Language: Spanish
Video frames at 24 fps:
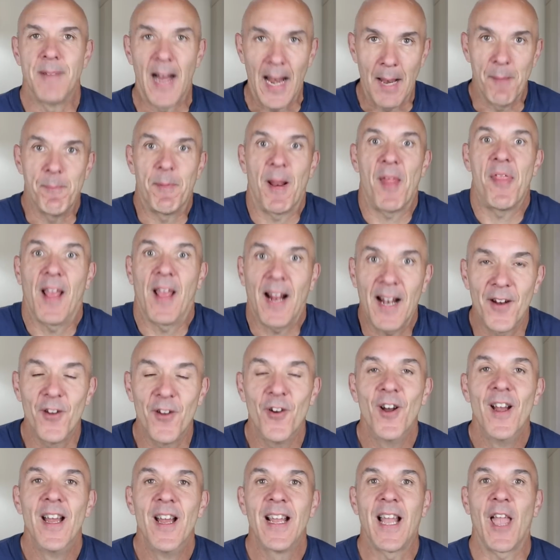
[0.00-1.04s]
Vale, parece claro
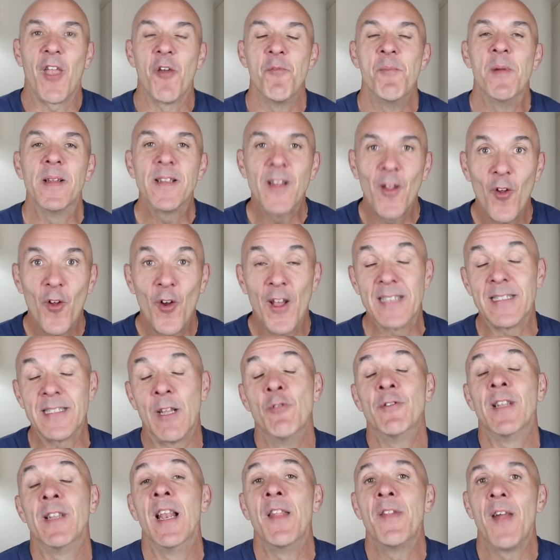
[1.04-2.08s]
que hay un método que están
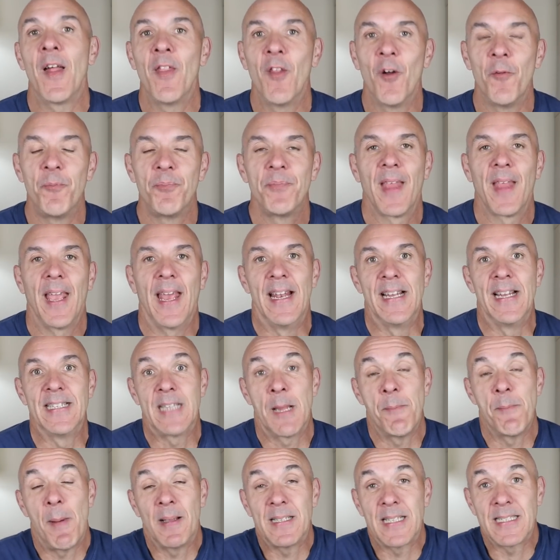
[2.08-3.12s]
utilizando en
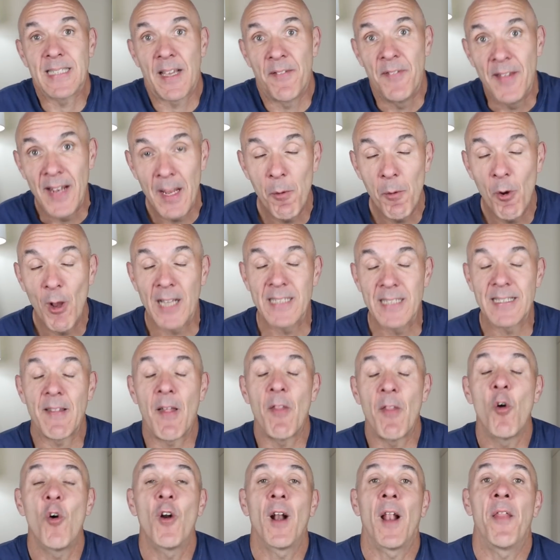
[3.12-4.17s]
este país escandinavo y que está
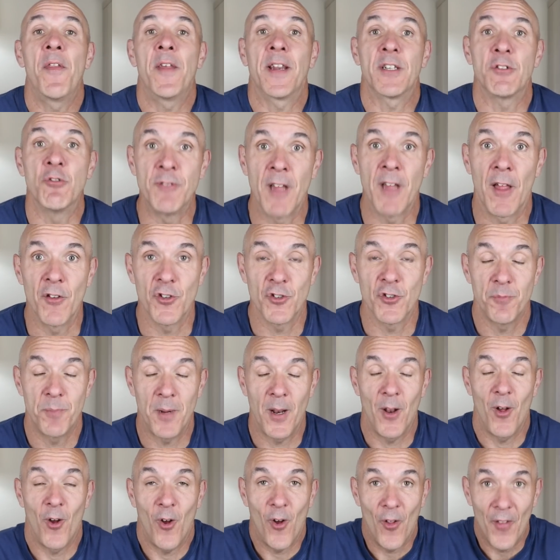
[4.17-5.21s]
dando grandes resultados,
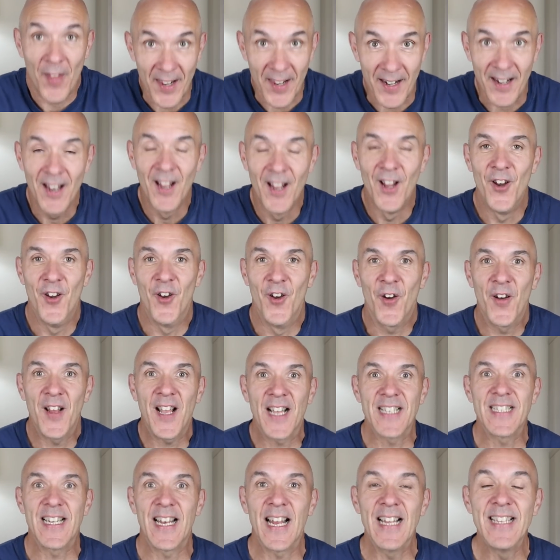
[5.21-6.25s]
pero joder, ¿no crees
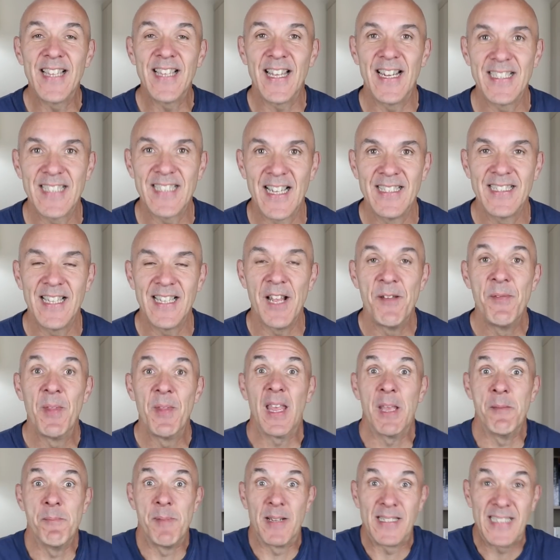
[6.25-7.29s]
que sería interesante
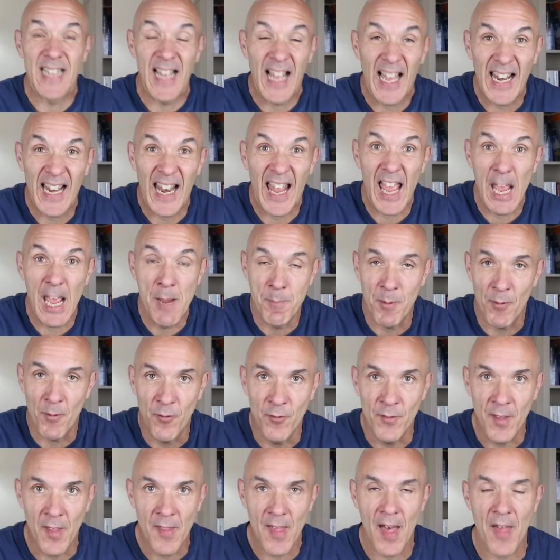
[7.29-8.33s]
investigarle en
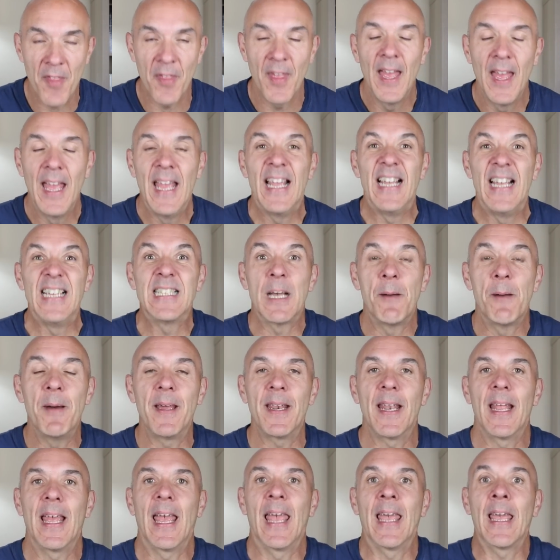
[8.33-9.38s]
profundidad y
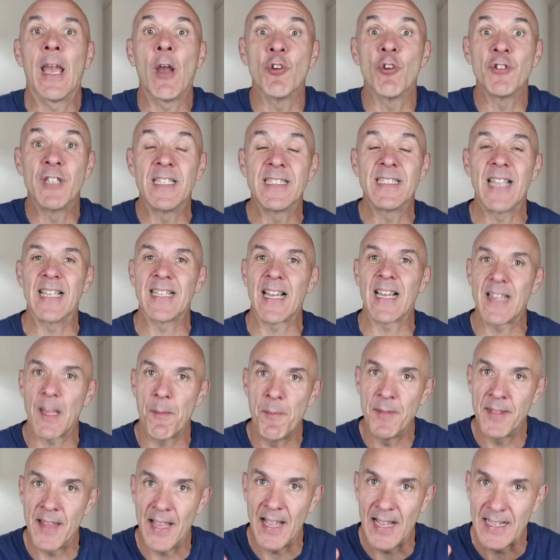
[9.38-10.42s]
saber en qué consiste
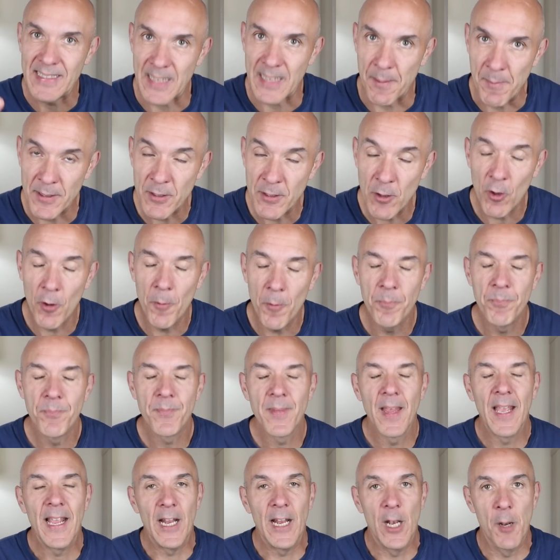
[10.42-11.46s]
exactamente este método?
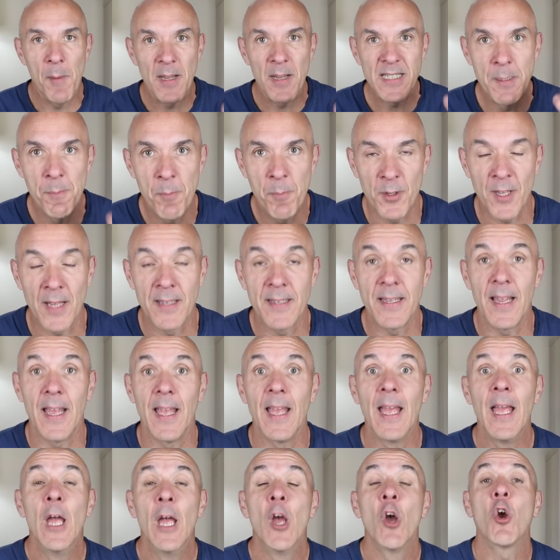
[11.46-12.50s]
Y lo más importante,
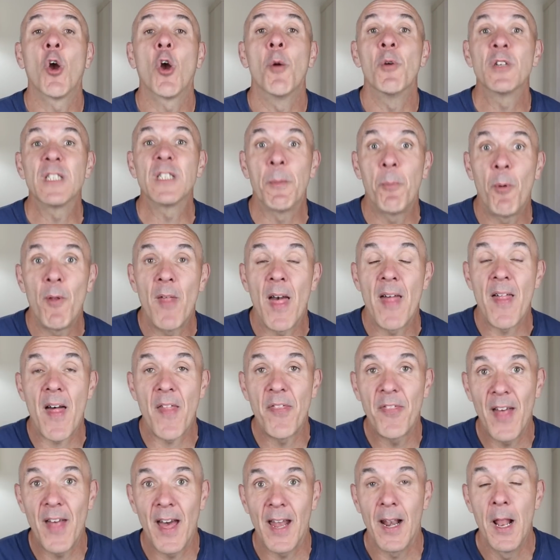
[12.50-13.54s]
cómo se puede
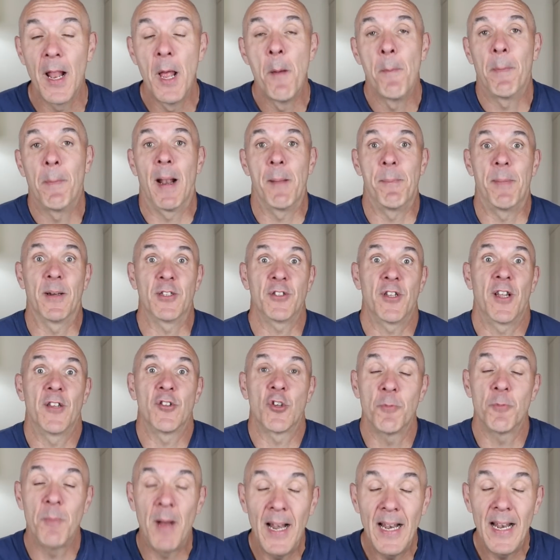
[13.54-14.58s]
adaptar para personas
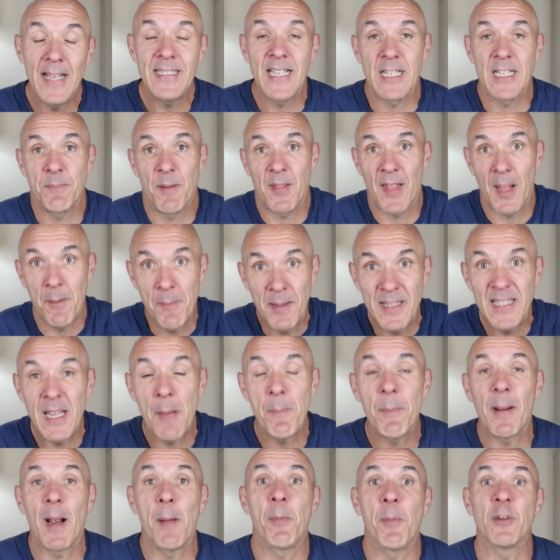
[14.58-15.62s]
normales y especialmente
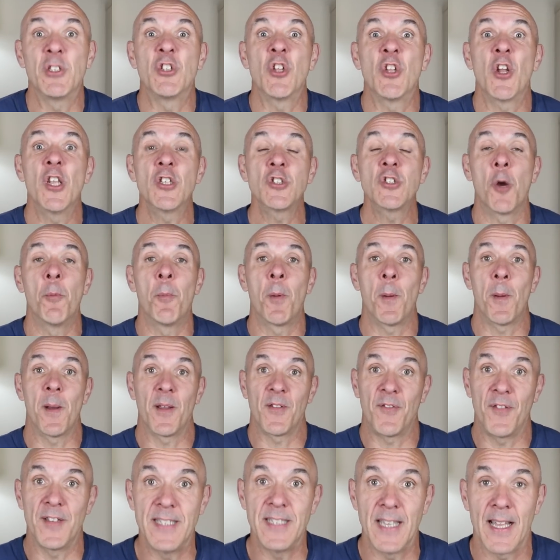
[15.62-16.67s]
para opositores con pruebas
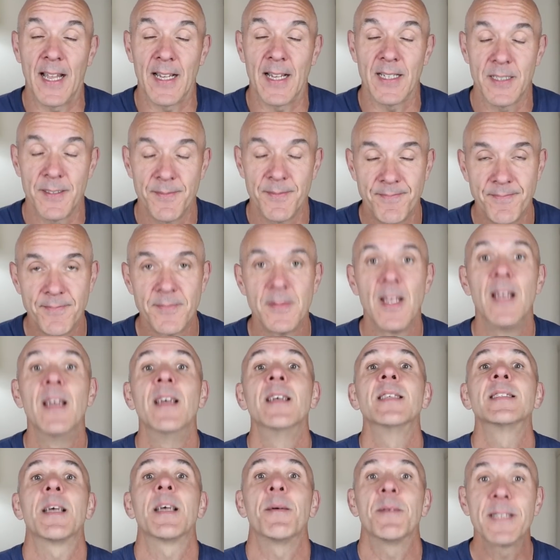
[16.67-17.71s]
físicas.
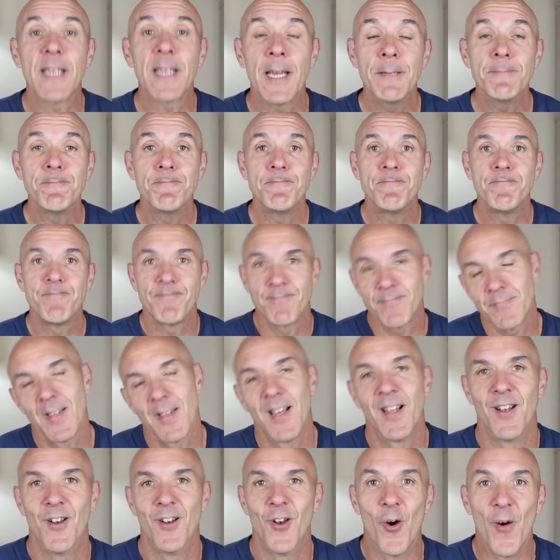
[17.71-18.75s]
¿Sabes qué?
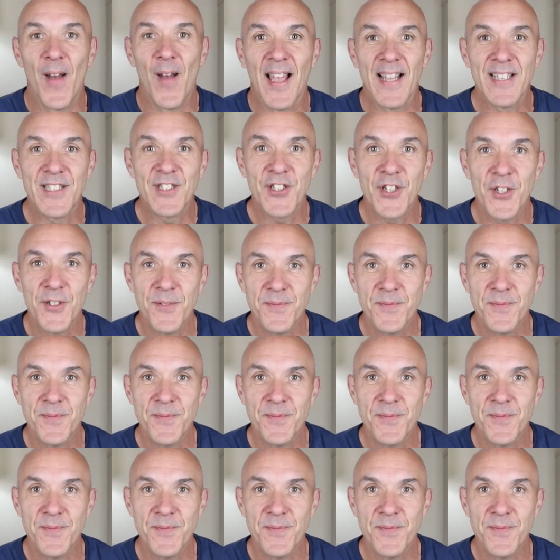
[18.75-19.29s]
Lo he hecho.